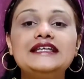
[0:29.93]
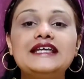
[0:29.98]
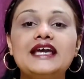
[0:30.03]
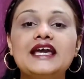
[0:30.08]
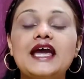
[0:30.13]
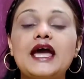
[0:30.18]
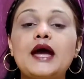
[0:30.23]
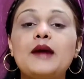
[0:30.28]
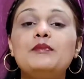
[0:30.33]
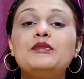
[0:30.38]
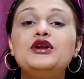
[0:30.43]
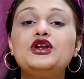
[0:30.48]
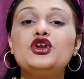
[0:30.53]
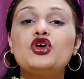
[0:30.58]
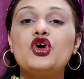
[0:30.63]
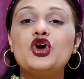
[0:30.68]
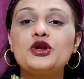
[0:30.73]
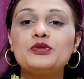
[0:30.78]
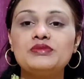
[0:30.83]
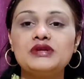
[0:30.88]
ये
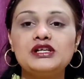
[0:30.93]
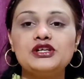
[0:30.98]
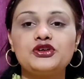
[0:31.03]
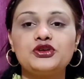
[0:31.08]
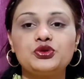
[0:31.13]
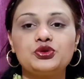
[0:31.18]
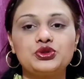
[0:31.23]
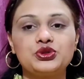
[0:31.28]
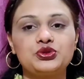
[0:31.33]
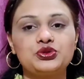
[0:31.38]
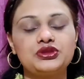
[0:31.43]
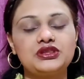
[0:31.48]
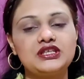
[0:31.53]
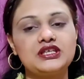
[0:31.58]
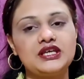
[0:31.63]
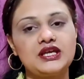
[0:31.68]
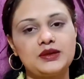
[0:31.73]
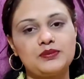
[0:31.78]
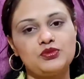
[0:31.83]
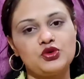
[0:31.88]
एबनॉर्मल ग्रोथ
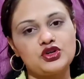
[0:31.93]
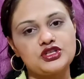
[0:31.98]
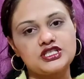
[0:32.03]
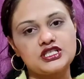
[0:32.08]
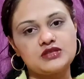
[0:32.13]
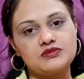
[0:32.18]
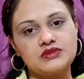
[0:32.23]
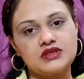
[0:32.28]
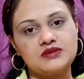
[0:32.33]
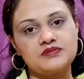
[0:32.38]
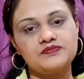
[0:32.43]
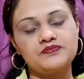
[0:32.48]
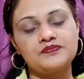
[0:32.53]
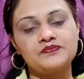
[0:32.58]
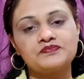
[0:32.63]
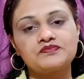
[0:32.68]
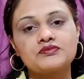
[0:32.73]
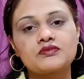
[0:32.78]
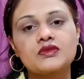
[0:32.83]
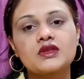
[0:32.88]
होती है बॉडी
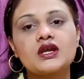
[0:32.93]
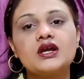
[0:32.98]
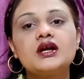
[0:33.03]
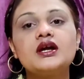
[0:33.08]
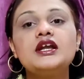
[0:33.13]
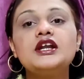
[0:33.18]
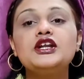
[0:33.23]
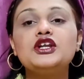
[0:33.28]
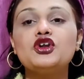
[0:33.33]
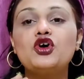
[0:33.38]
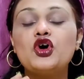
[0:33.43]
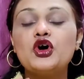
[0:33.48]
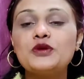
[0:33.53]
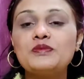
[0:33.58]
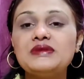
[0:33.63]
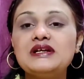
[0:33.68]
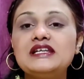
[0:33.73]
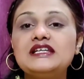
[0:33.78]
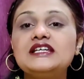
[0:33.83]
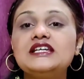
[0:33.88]
में
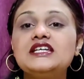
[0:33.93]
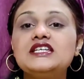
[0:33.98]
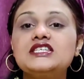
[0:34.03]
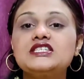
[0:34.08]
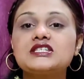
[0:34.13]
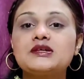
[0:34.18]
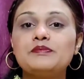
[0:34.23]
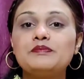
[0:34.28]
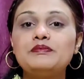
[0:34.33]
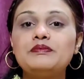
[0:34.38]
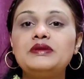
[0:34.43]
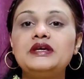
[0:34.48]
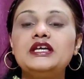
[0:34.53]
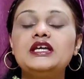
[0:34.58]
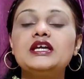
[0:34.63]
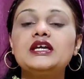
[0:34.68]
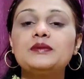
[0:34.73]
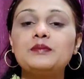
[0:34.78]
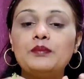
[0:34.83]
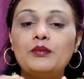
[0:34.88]
नॉर्मली जब
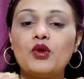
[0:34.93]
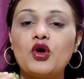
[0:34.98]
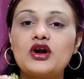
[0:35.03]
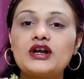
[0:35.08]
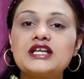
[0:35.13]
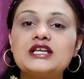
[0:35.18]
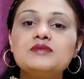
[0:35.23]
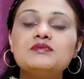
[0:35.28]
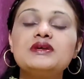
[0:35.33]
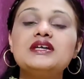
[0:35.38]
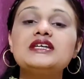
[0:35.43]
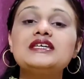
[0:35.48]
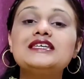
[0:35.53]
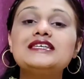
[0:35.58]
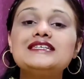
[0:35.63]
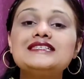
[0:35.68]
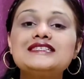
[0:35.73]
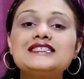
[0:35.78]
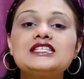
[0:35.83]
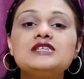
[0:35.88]
भी बॉडी में
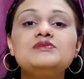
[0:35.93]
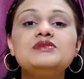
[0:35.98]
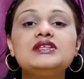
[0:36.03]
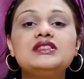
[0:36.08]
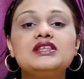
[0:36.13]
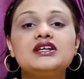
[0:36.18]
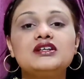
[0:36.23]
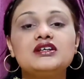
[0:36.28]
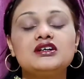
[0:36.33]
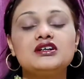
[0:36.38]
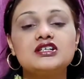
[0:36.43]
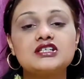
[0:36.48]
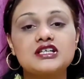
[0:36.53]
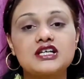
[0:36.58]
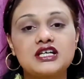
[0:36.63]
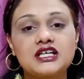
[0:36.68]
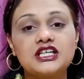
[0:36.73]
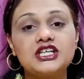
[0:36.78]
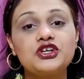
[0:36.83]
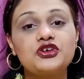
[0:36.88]
किसी भी तरह
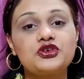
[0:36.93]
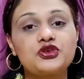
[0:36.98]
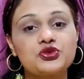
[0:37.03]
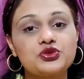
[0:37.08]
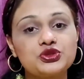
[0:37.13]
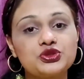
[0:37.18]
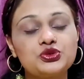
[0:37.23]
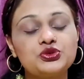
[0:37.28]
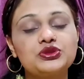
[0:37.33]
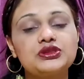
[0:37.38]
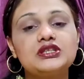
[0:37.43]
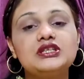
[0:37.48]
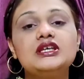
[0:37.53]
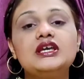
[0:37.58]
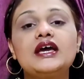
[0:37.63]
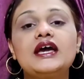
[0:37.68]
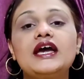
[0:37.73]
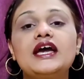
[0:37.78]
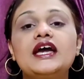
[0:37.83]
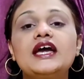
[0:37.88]
की ग्रोथ
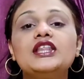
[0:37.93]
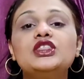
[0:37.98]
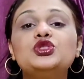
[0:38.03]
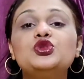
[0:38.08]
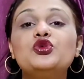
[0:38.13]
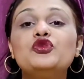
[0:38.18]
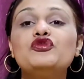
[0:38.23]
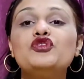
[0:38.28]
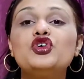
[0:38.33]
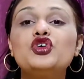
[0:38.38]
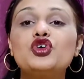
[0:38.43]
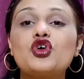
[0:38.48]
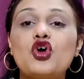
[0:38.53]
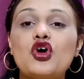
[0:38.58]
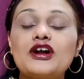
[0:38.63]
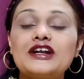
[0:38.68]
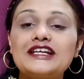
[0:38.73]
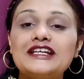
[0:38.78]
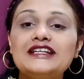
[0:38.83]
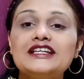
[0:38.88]
होती है तो वो
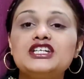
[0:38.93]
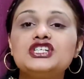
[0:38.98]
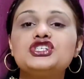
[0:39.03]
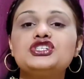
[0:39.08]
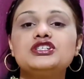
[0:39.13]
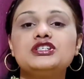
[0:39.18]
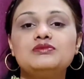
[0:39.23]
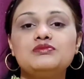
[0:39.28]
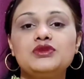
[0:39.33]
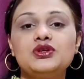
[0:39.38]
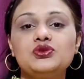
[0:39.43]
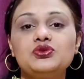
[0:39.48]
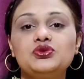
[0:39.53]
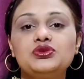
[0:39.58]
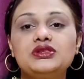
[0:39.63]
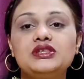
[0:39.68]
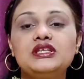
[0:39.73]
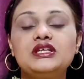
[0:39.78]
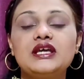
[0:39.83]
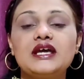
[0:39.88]
कोऑर्डिनेशन में
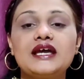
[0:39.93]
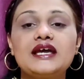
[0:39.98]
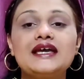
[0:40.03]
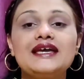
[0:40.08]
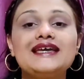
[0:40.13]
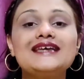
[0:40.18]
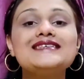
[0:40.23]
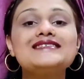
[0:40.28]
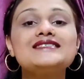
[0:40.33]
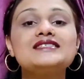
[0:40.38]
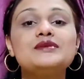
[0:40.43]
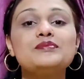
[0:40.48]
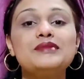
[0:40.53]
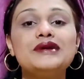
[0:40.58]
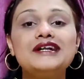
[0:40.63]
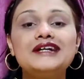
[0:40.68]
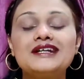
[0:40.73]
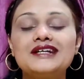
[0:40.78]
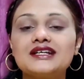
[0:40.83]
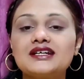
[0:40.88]
होती है एक
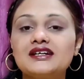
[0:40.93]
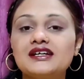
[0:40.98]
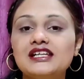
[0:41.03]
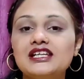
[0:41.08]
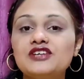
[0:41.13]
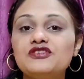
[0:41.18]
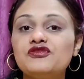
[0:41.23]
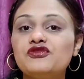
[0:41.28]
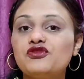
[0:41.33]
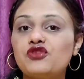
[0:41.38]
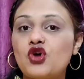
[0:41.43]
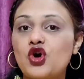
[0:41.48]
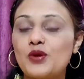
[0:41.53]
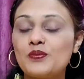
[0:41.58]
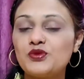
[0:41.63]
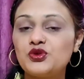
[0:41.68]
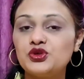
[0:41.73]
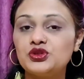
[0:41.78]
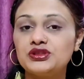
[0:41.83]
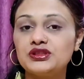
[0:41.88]
सिमेट्रिकली
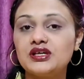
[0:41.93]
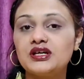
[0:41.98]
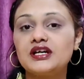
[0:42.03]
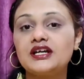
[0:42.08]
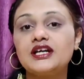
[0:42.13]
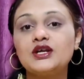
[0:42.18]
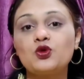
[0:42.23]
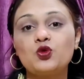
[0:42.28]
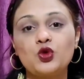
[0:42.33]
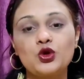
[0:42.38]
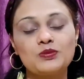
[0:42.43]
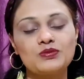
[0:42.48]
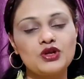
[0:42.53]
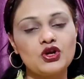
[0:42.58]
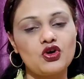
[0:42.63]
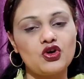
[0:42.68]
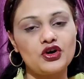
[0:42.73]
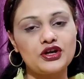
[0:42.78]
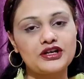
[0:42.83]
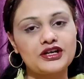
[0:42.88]
फॉर्म होता है कोई
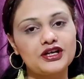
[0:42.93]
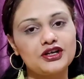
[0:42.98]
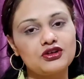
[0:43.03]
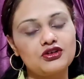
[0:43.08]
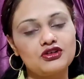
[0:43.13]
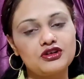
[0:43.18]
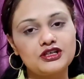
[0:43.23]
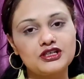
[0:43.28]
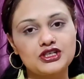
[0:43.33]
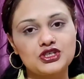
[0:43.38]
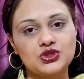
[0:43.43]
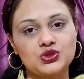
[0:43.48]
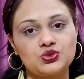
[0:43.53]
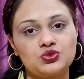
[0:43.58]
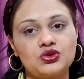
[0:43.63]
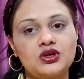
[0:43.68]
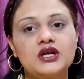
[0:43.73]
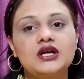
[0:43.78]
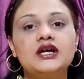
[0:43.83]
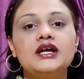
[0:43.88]
भी ऑर्गन और टिश्यू